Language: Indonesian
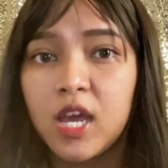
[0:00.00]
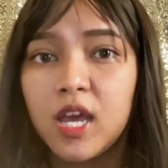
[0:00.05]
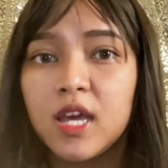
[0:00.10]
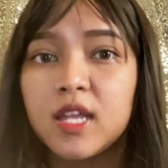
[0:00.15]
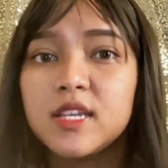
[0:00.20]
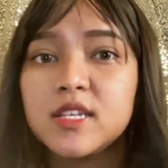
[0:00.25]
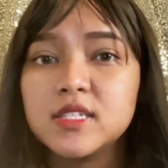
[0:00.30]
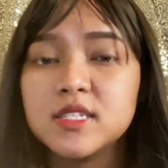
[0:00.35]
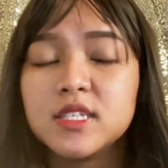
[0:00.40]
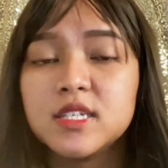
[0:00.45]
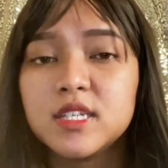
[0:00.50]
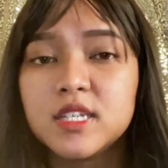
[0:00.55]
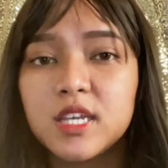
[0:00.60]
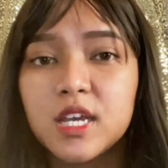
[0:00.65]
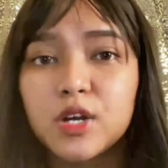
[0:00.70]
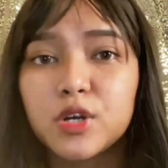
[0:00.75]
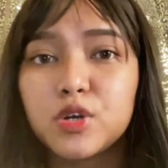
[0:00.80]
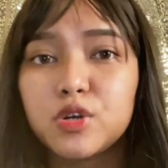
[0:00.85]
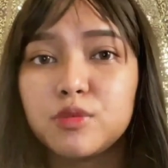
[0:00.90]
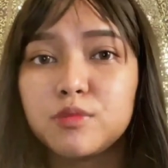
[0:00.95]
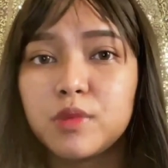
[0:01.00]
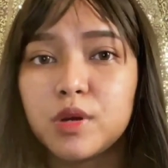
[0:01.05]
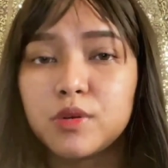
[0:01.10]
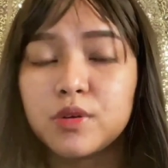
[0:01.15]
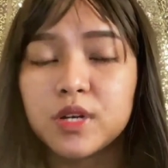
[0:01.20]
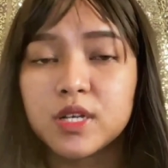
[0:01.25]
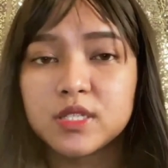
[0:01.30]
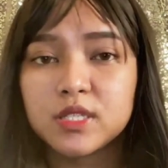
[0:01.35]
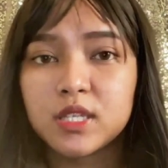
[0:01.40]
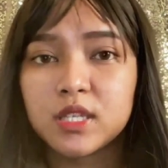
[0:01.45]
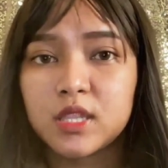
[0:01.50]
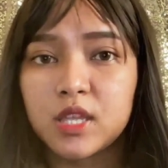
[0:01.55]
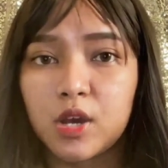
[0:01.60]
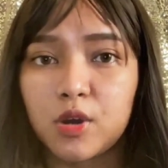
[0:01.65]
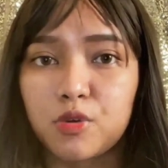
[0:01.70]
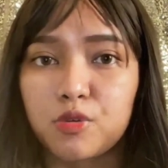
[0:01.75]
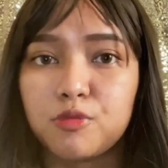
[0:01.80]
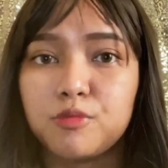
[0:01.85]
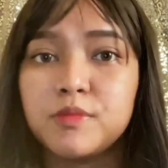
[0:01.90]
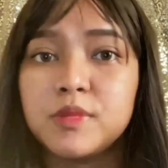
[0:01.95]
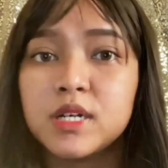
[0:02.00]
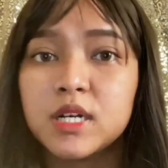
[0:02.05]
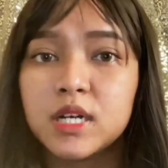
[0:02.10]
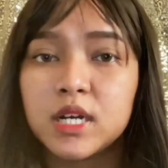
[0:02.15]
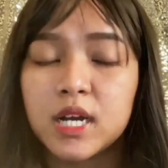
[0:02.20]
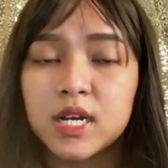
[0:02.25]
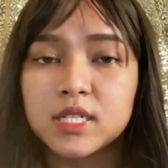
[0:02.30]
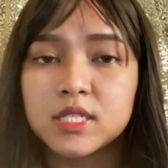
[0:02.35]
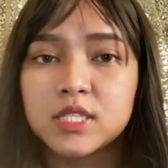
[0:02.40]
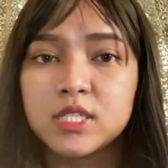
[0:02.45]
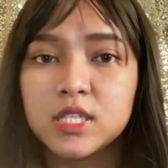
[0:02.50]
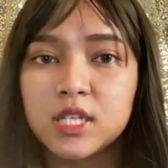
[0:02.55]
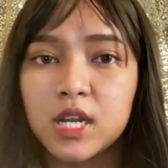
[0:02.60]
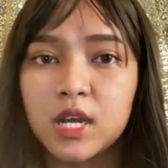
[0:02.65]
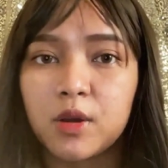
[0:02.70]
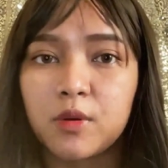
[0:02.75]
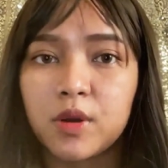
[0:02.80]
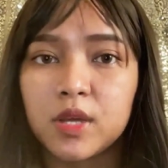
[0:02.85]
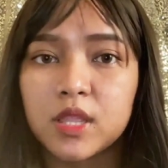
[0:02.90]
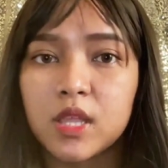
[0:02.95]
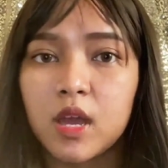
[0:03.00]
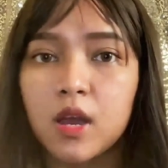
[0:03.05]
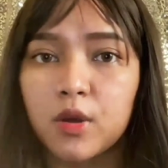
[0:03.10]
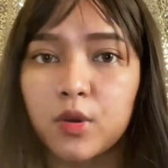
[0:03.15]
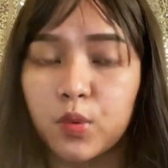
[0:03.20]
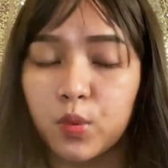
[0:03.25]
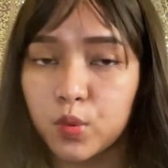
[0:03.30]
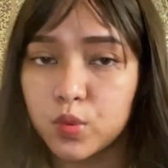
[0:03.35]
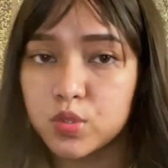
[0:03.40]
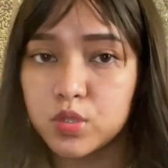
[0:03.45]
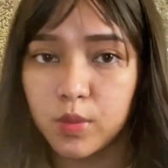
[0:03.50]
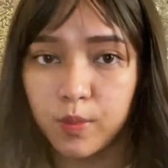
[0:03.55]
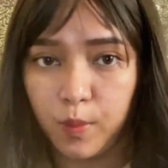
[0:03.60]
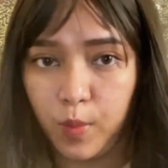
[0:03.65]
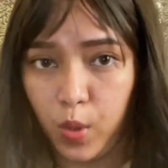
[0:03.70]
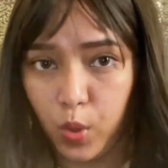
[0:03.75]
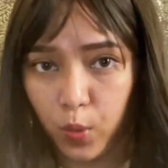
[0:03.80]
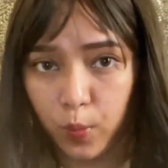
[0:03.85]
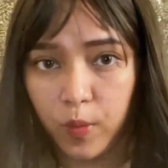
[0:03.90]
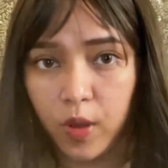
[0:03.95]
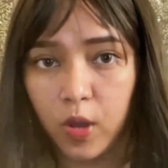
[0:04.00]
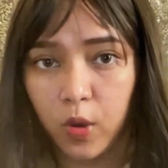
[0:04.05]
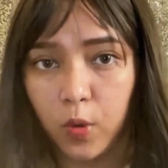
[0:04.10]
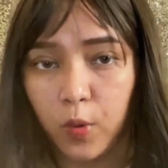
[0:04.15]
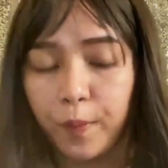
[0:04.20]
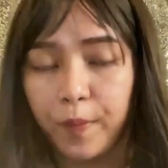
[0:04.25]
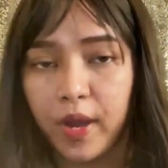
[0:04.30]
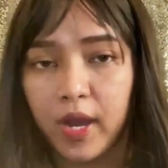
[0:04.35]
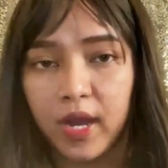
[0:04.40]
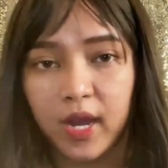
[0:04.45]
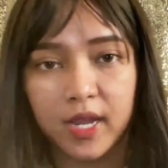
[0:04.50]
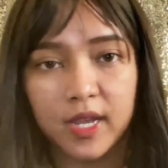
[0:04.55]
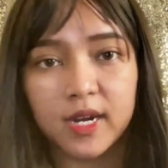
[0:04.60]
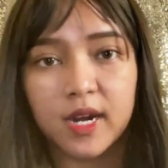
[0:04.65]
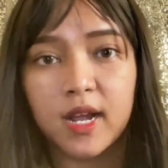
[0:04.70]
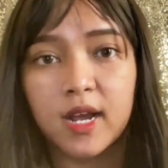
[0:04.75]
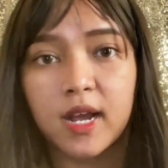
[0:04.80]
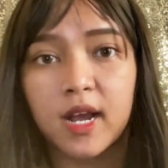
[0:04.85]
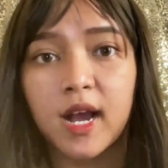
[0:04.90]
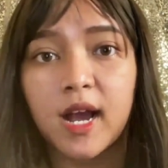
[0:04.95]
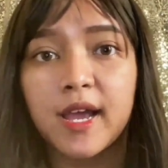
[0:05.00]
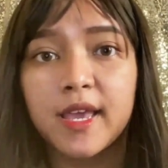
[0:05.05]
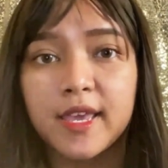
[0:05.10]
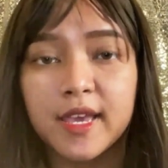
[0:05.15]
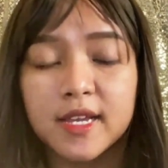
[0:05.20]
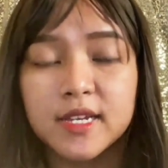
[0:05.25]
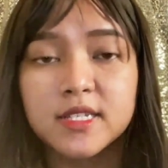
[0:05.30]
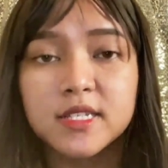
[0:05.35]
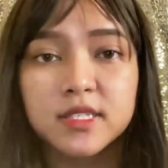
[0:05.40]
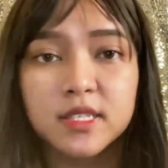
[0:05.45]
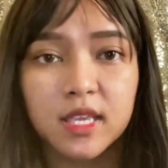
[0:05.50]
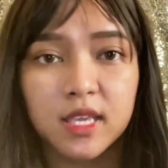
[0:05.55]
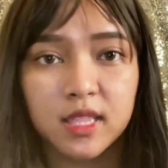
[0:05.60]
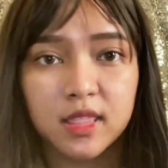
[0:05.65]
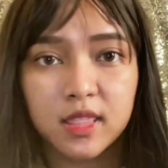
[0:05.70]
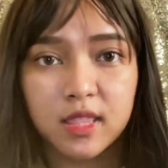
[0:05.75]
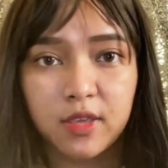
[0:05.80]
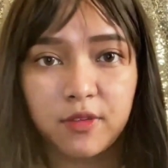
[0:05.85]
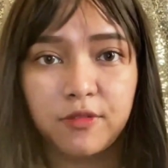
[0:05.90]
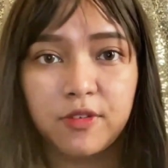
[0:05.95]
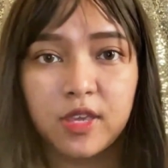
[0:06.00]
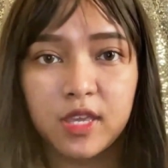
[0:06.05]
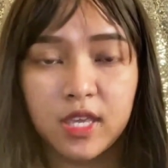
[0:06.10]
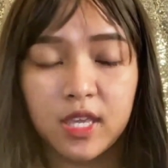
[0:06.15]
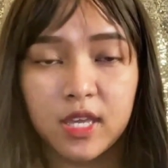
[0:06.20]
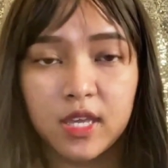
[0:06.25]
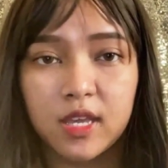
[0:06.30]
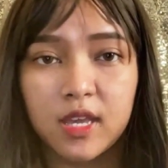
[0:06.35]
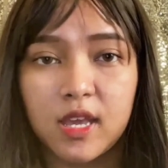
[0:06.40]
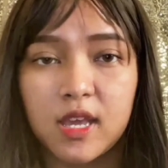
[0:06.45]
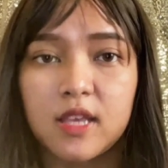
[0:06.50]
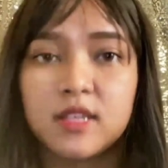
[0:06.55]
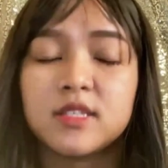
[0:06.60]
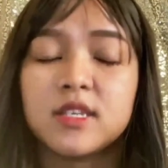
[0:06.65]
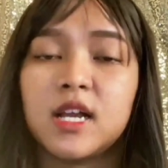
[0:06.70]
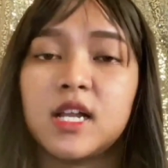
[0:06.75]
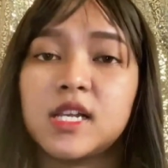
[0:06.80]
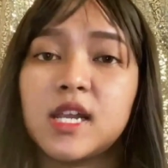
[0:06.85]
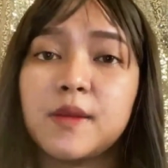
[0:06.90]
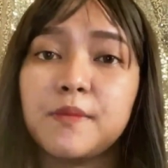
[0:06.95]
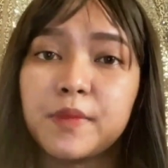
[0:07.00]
Di sini aku mau ngasih tahu bekas jerawat aku sebelum aku pakai rangkaian Skintific ya guys. Kalian